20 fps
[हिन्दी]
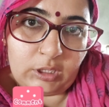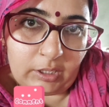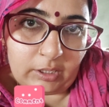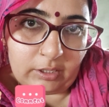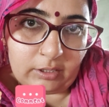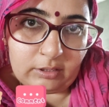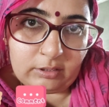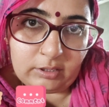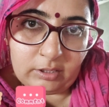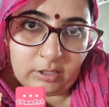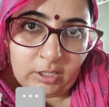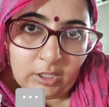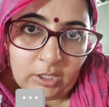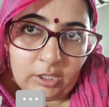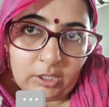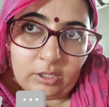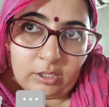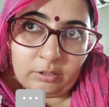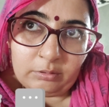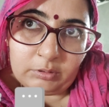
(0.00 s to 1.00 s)
जब छुट्टियाँ
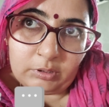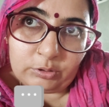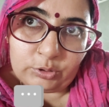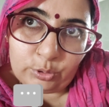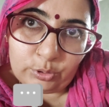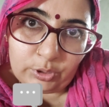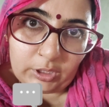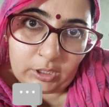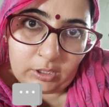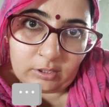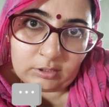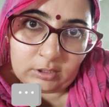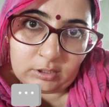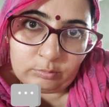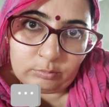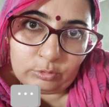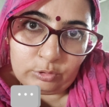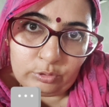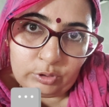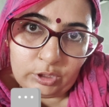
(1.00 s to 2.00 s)
ख़त्म होगी तो
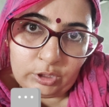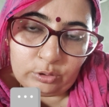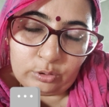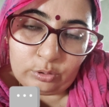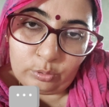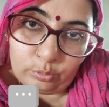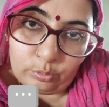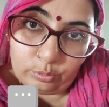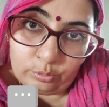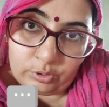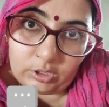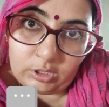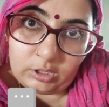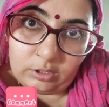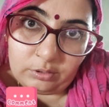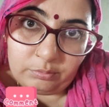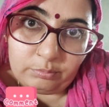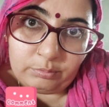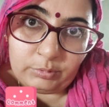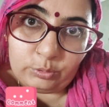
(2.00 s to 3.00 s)
होगी भी दो दिन
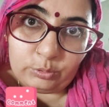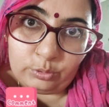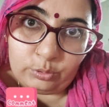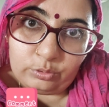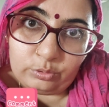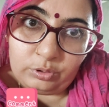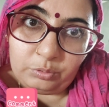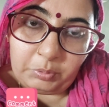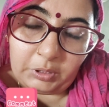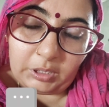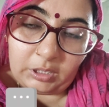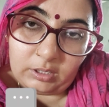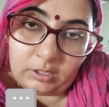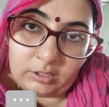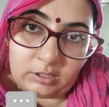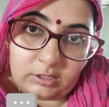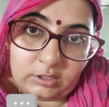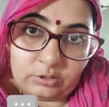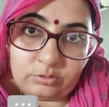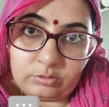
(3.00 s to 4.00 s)
पहला ही ऑन
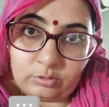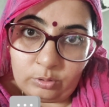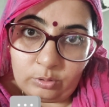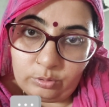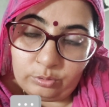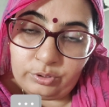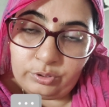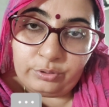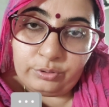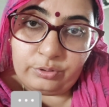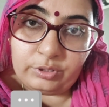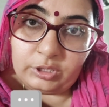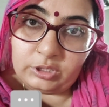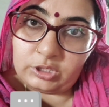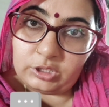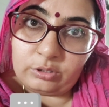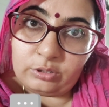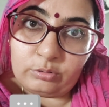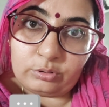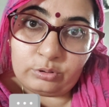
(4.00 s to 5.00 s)
ड्यूटी चढ़ना तो चढ़ना ही
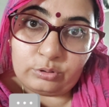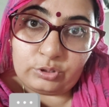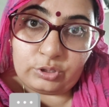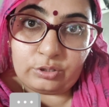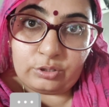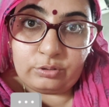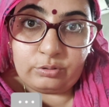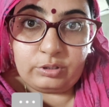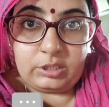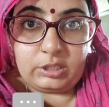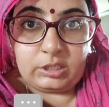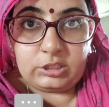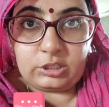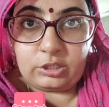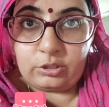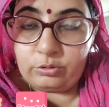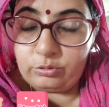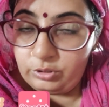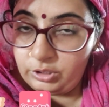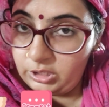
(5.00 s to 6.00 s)
है जाना ही है
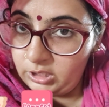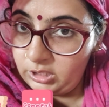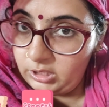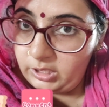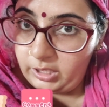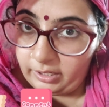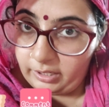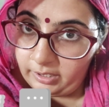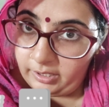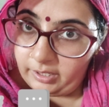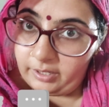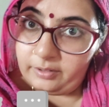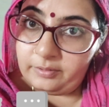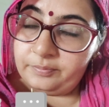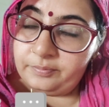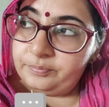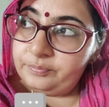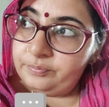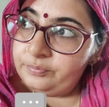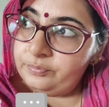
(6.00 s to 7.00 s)

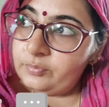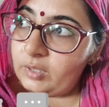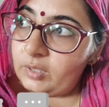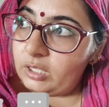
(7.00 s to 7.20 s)
कोई